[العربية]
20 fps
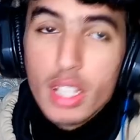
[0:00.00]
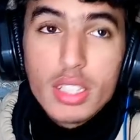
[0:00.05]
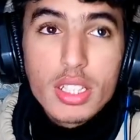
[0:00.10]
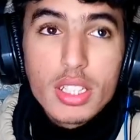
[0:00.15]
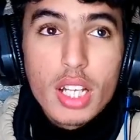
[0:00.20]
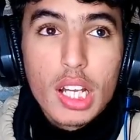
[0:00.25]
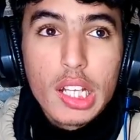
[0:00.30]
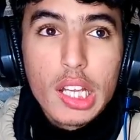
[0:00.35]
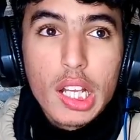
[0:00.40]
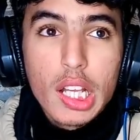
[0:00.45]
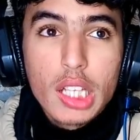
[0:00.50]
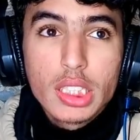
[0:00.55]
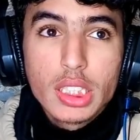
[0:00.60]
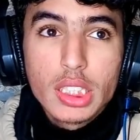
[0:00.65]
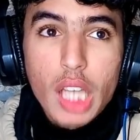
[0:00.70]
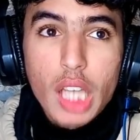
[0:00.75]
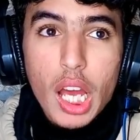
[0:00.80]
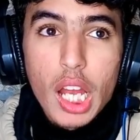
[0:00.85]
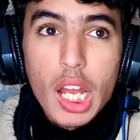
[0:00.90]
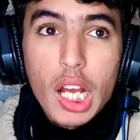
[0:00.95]
تقلت لك
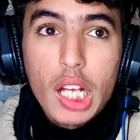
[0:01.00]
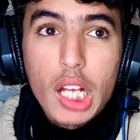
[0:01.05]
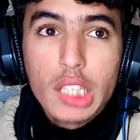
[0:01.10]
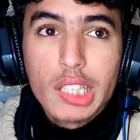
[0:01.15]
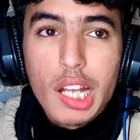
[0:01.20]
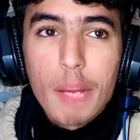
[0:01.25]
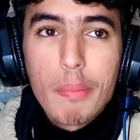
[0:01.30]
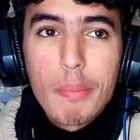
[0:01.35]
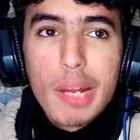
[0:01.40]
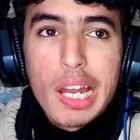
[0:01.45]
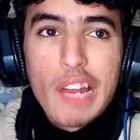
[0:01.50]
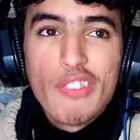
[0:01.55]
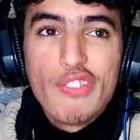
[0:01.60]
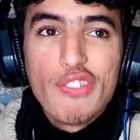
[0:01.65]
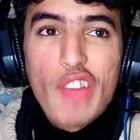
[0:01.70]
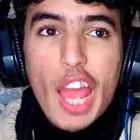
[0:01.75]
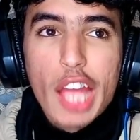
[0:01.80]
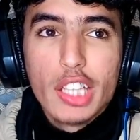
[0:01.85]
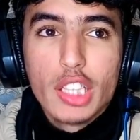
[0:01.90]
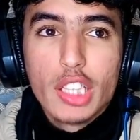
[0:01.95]
الصقلة أكثر من
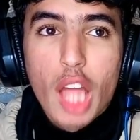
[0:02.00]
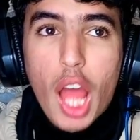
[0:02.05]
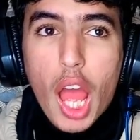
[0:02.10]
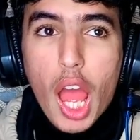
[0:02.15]
الفيد